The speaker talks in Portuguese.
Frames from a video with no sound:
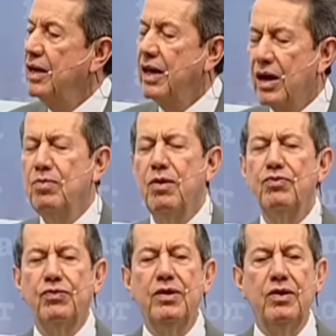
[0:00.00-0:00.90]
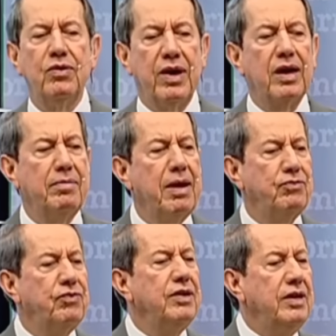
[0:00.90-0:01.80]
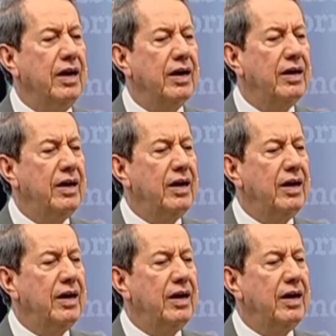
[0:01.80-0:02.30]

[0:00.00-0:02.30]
Quero o meu filho, quero a minha filha.